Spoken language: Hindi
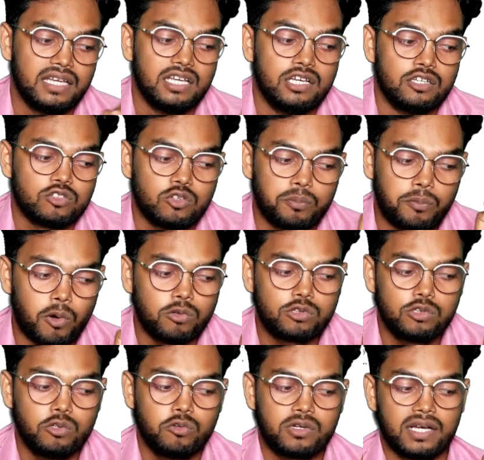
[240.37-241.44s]
है तो
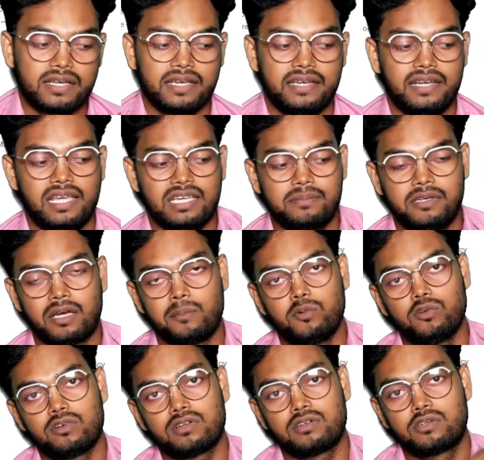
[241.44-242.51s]
बहुत लोग का कहना है कि हम
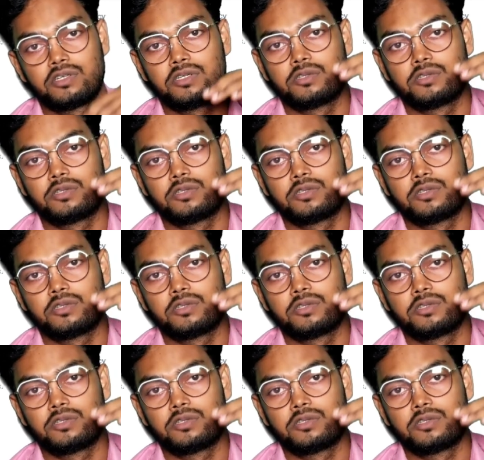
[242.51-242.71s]
लोग